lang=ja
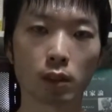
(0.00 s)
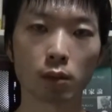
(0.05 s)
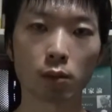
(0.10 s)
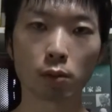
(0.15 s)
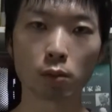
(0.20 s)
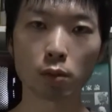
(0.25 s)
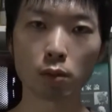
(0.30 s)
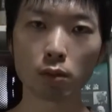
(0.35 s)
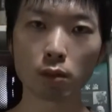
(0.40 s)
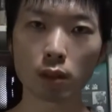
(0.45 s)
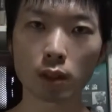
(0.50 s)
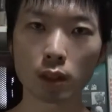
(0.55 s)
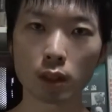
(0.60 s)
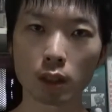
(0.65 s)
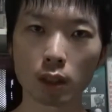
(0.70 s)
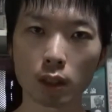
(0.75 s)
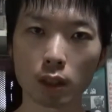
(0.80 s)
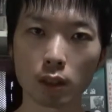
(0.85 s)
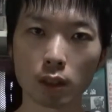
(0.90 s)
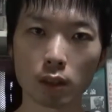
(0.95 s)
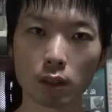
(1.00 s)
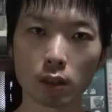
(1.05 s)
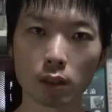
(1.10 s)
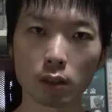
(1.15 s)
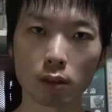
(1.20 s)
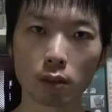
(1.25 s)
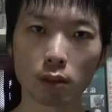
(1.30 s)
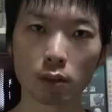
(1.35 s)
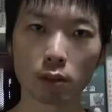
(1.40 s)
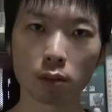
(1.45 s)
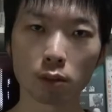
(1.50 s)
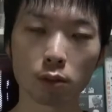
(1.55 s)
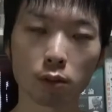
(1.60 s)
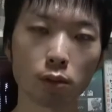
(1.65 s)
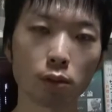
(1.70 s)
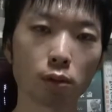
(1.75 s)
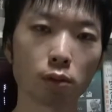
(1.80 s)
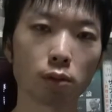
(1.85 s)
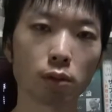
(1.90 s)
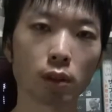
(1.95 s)
ところがほ
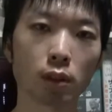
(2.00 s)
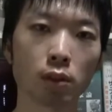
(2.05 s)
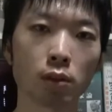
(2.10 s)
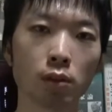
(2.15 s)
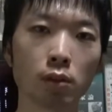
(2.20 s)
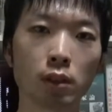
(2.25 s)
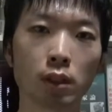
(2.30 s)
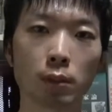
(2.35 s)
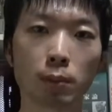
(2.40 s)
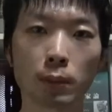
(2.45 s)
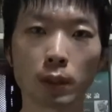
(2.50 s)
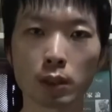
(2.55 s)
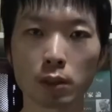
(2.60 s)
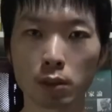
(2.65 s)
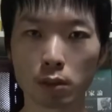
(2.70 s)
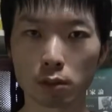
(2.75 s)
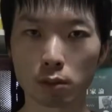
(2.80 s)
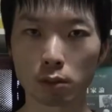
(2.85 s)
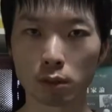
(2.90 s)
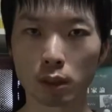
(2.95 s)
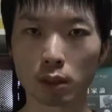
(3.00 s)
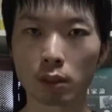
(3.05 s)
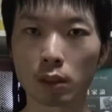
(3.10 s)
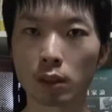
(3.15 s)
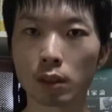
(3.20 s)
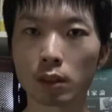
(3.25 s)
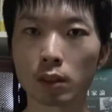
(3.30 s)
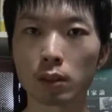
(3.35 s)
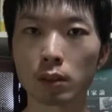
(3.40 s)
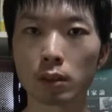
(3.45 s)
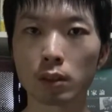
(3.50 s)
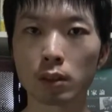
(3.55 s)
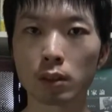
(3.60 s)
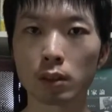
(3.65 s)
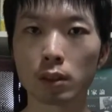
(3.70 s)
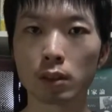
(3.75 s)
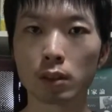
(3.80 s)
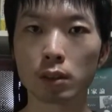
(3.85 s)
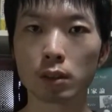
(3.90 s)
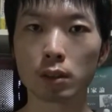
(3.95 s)
とんどの人は読んで満足だよね
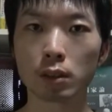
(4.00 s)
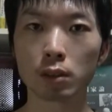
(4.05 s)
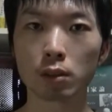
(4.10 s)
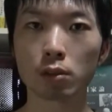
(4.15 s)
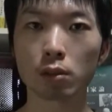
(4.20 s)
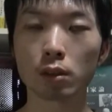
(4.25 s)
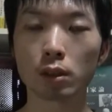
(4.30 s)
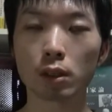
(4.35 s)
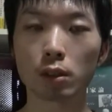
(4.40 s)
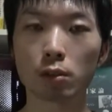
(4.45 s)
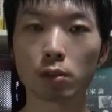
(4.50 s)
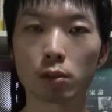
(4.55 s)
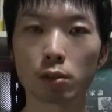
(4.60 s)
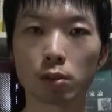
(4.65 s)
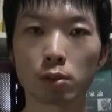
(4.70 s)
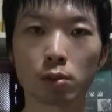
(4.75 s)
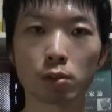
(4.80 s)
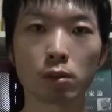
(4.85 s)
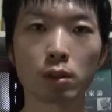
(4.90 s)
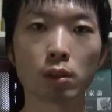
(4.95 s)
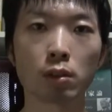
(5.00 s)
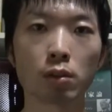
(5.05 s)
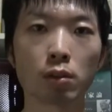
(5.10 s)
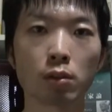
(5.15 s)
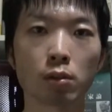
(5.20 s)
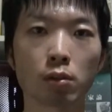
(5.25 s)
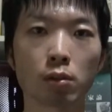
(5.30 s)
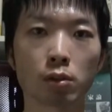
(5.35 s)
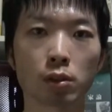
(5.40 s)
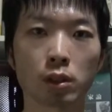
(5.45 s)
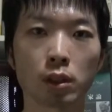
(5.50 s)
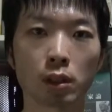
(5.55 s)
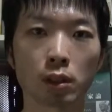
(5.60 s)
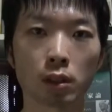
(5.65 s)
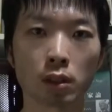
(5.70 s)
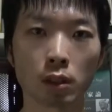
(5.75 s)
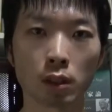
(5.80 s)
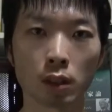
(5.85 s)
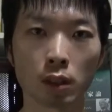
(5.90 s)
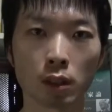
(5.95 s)
それだと消化不良を起こしちゃっ
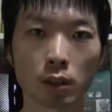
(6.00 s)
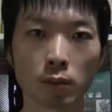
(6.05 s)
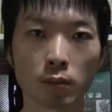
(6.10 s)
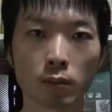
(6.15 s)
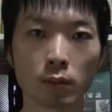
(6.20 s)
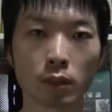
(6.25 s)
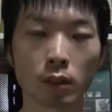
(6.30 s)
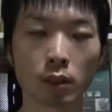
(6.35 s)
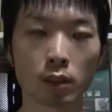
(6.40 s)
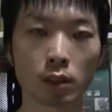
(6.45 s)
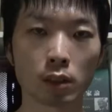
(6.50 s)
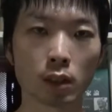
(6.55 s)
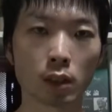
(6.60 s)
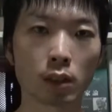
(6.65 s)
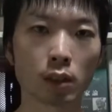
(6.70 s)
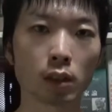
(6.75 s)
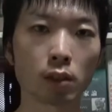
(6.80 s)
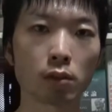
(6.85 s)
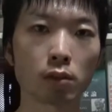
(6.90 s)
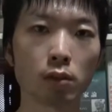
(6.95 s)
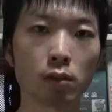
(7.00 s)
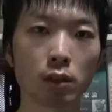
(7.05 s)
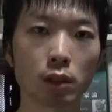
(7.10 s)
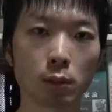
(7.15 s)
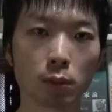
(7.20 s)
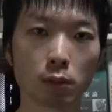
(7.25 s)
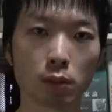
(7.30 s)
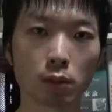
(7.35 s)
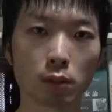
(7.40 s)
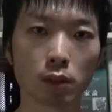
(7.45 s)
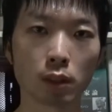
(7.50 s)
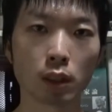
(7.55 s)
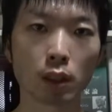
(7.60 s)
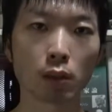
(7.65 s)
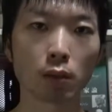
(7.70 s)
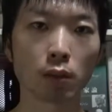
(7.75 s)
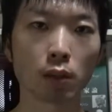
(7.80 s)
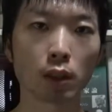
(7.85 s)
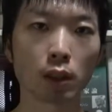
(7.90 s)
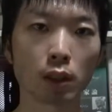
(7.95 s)
てせっかく読んでも内
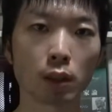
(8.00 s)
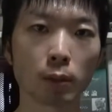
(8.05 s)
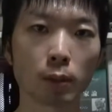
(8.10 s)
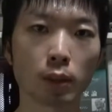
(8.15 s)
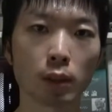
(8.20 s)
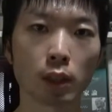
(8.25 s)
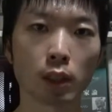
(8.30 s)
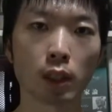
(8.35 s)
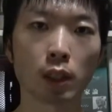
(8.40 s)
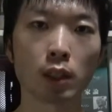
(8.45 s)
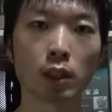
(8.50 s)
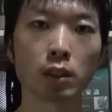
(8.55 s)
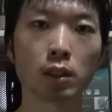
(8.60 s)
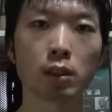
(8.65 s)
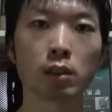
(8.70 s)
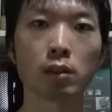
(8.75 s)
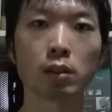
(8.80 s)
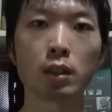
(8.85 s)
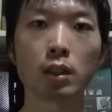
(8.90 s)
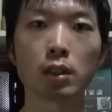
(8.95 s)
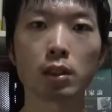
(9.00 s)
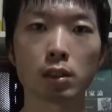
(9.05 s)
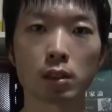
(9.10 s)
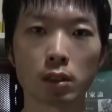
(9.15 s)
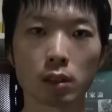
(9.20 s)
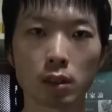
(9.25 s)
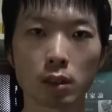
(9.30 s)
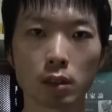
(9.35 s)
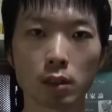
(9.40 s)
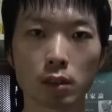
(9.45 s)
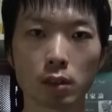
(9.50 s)
容は頭に入りづらいし